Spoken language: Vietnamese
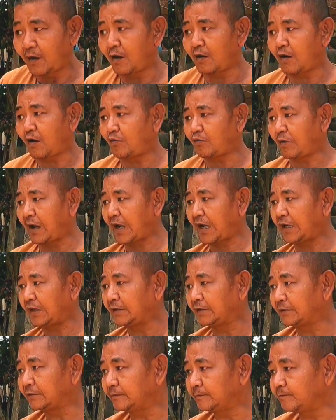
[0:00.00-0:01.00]
có công
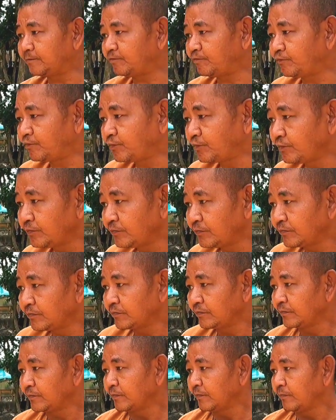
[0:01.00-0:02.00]
năng dạ